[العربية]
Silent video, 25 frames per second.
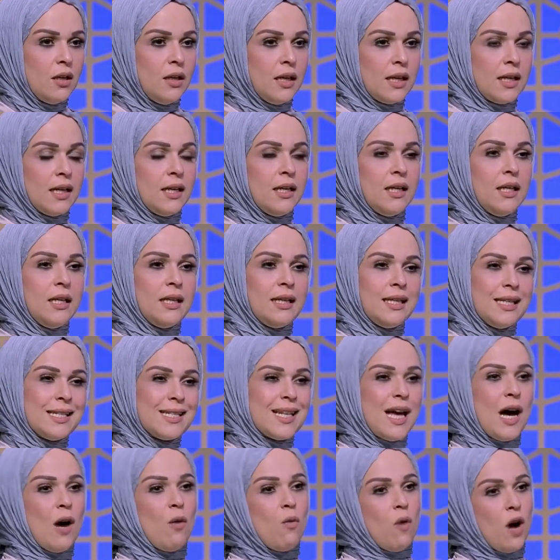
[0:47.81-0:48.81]
لكن اللي
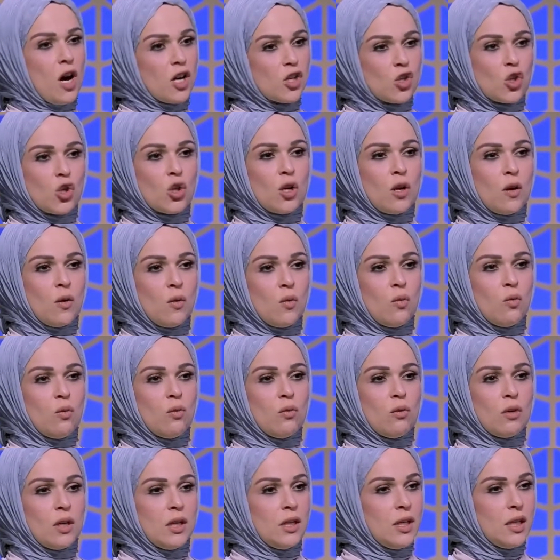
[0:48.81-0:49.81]
تسعه وعشره
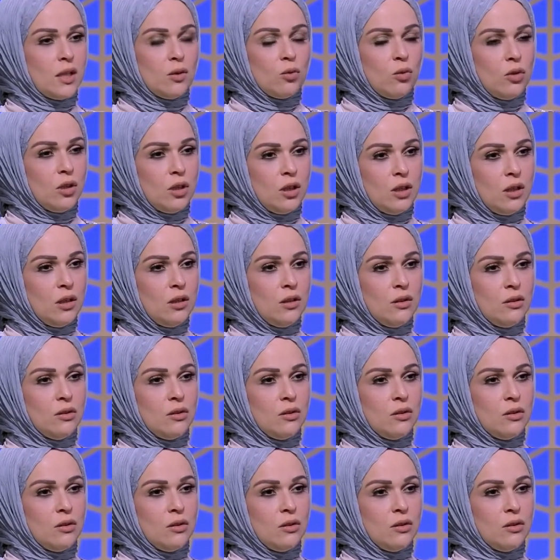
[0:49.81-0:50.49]
وكده دول ايه؟